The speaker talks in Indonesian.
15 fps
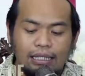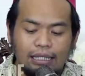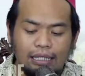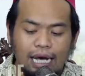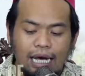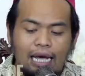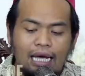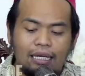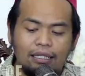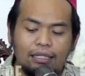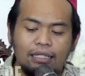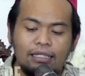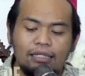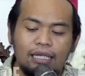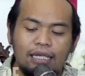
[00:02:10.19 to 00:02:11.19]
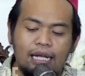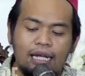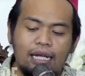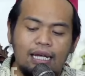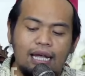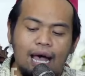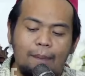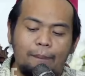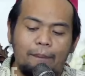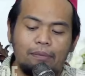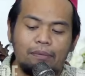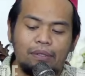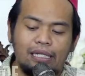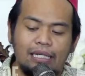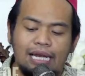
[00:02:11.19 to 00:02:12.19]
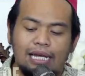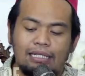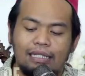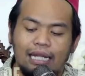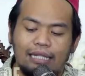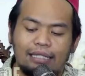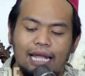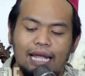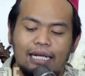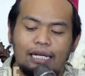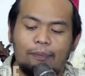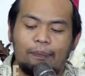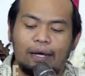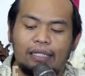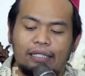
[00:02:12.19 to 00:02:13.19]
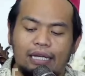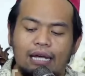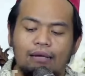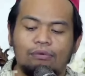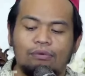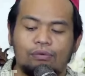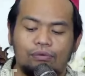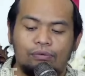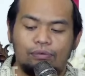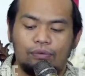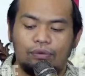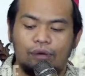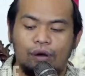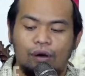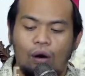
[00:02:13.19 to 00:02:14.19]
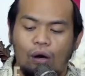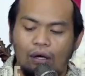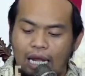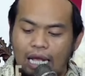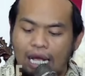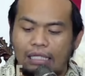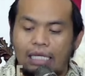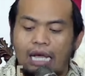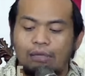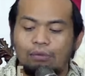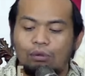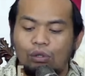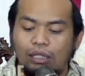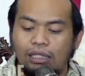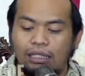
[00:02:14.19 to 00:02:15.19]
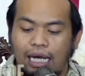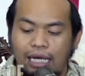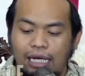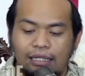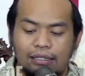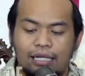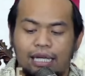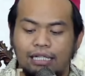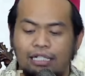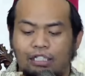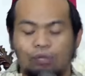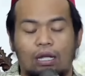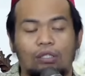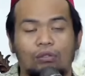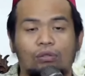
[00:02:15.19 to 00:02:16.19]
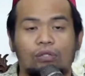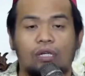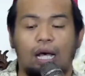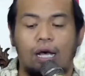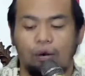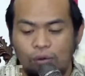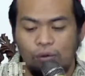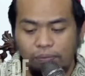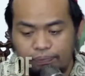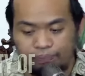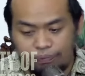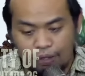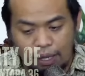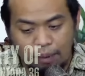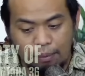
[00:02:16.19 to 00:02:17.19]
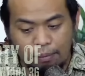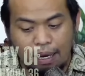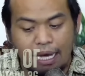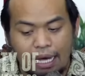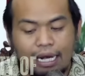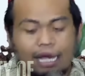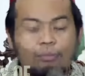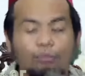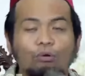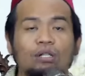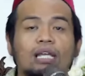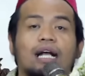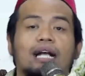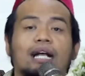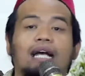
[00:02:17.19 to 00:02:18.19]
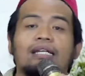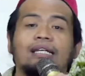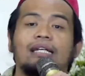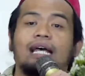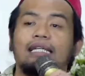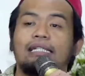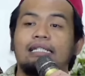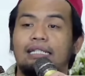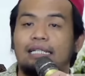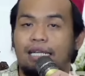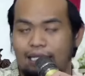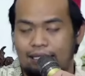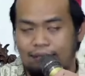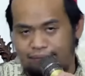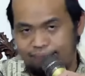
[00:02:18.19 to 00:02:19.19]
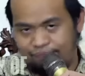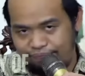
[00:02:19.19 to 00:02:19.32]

Yang artinya apabila datang kepadamu orang yang mulia dari suatu kaum, maka muliakanlah dia.